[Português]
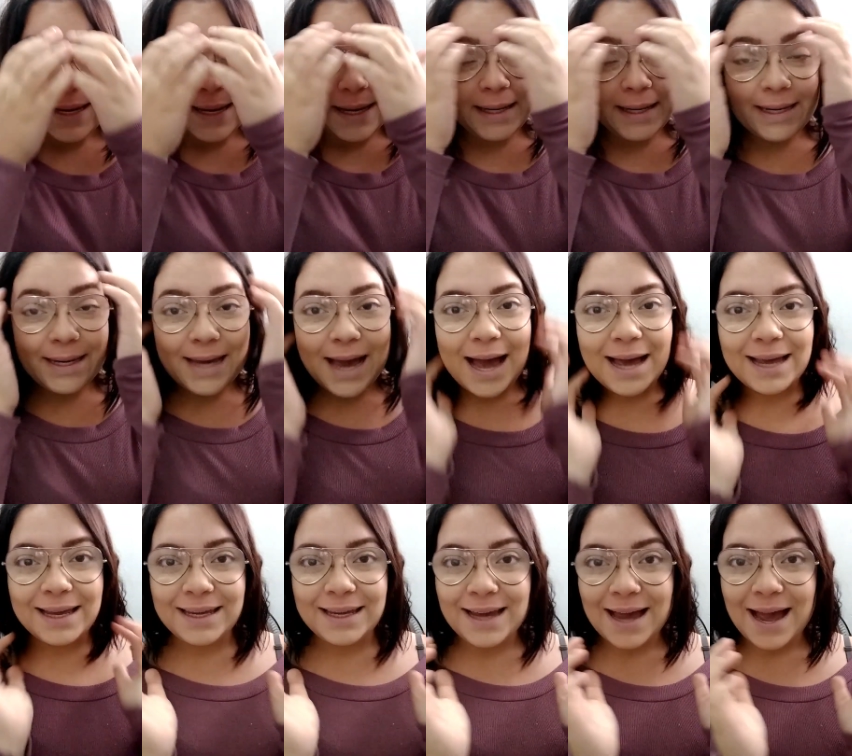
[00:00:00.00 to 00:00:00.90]
e
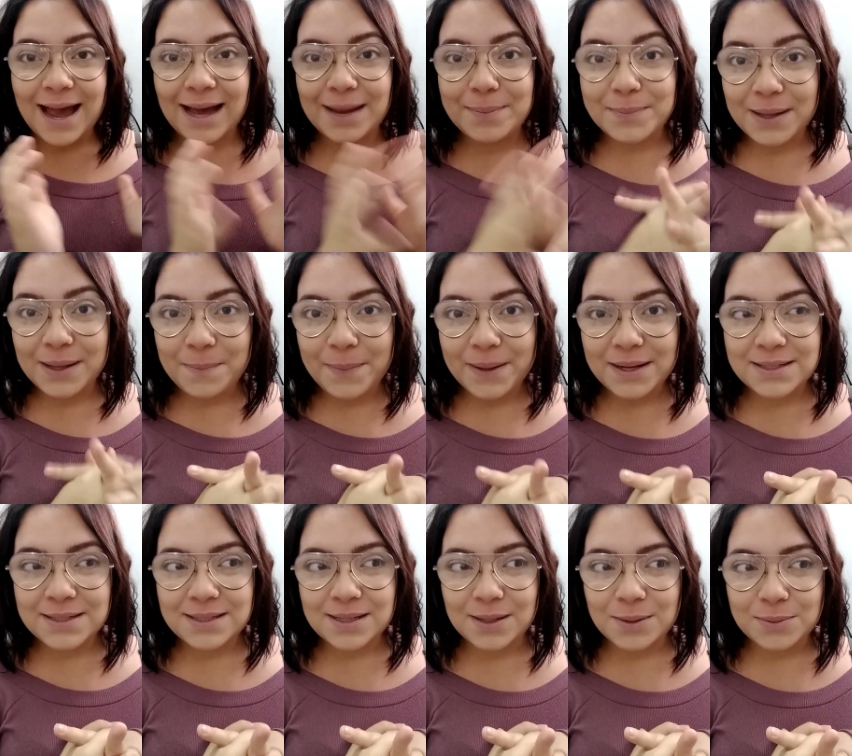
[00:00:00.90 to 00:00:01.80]
aí a minha
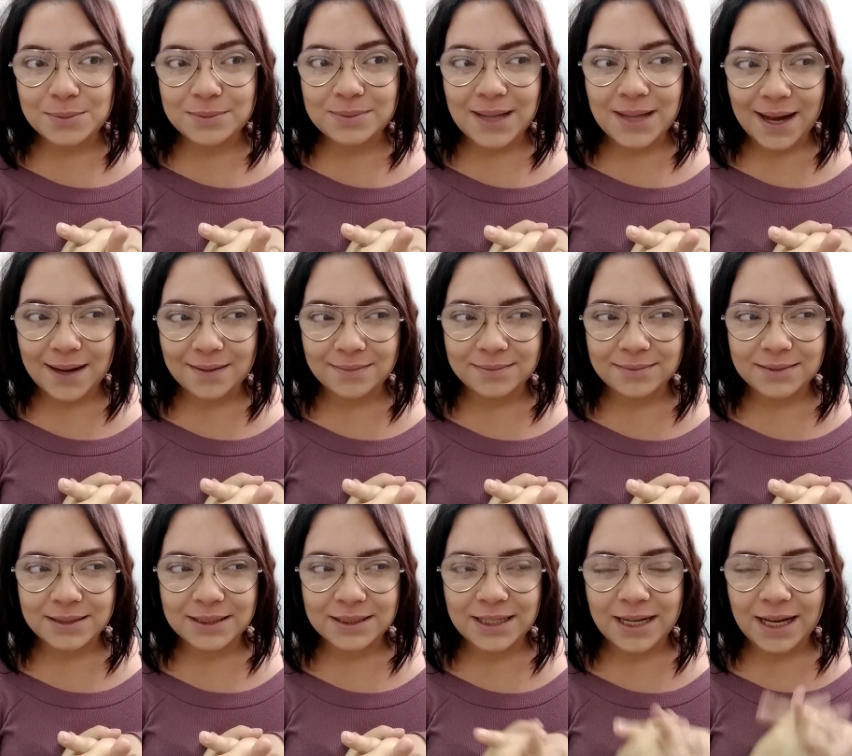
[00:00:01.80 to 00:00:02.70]
pressão
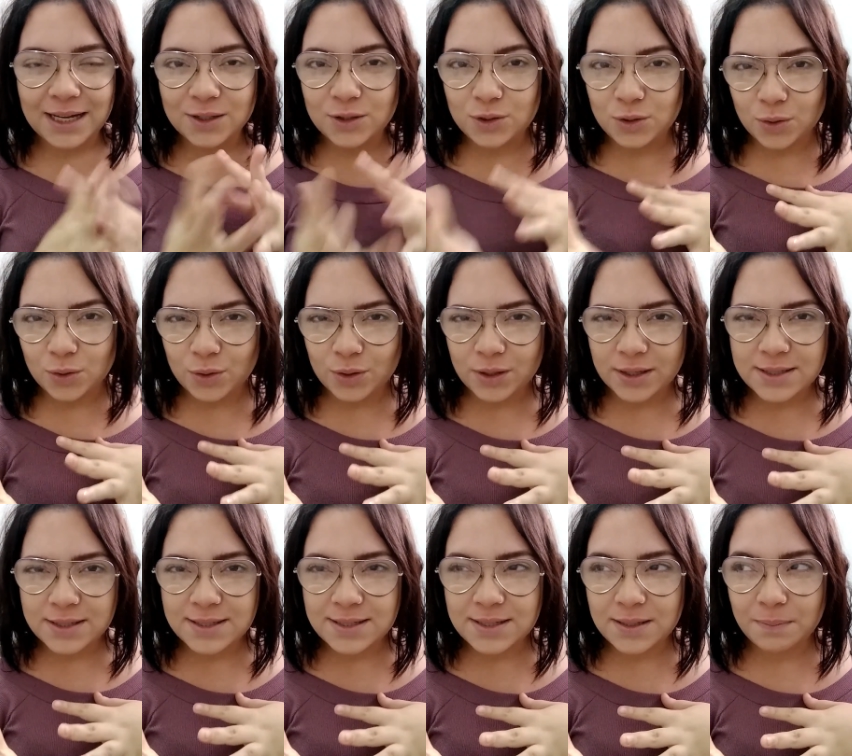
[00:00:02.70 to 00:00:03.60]
tava
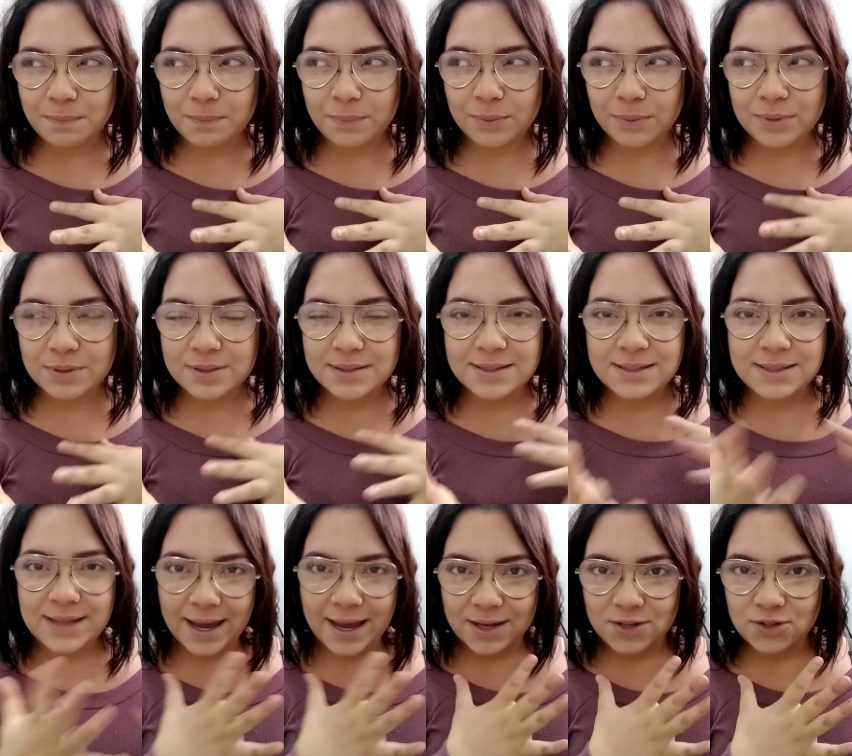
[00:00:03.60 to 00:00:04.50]
14 por
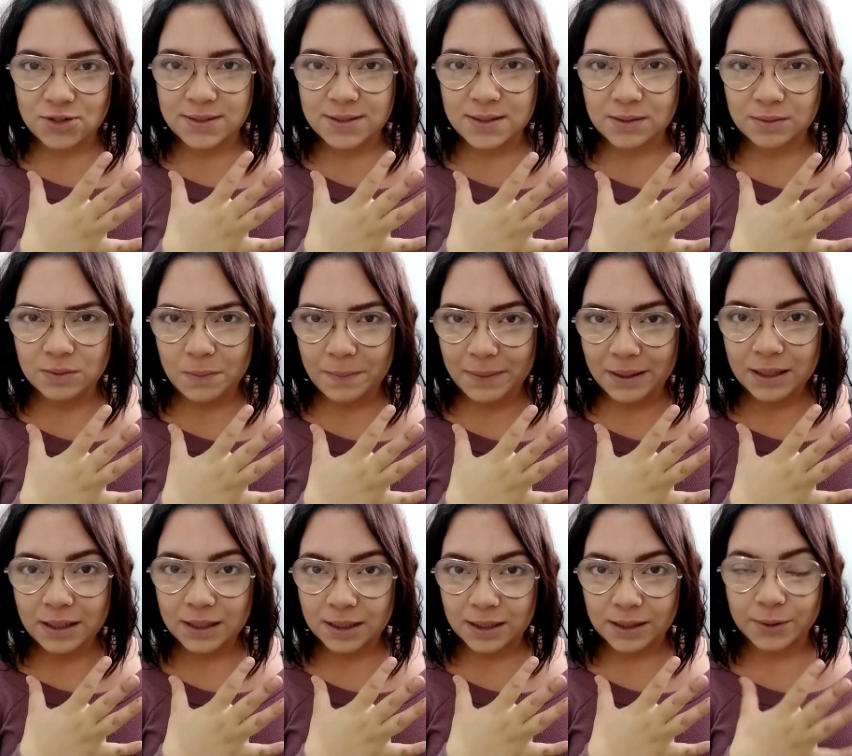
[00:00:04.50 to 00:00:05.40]
7, se eu não me
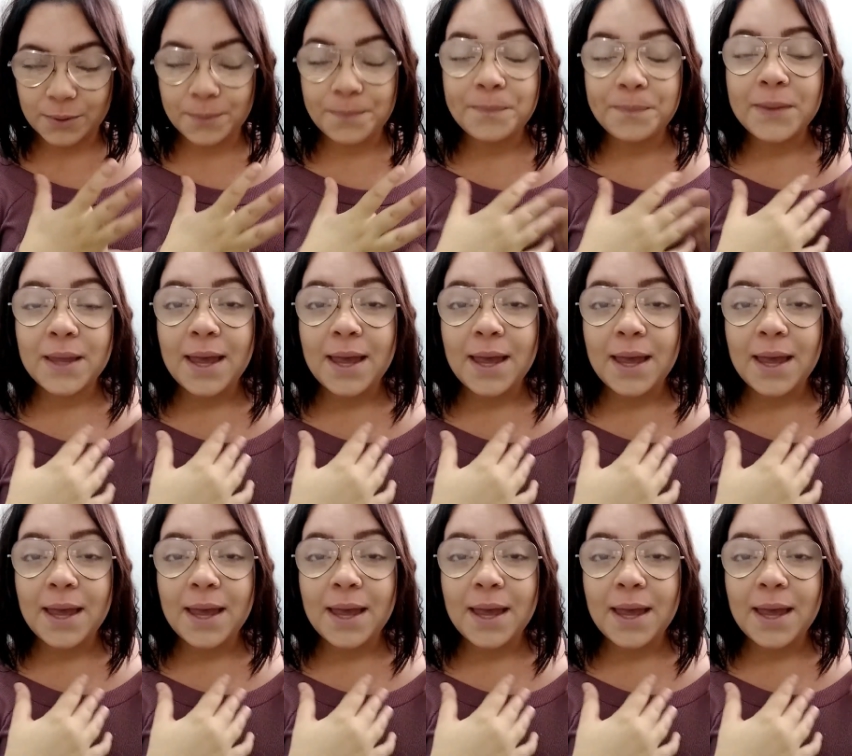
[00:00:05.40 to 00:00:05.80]
engano.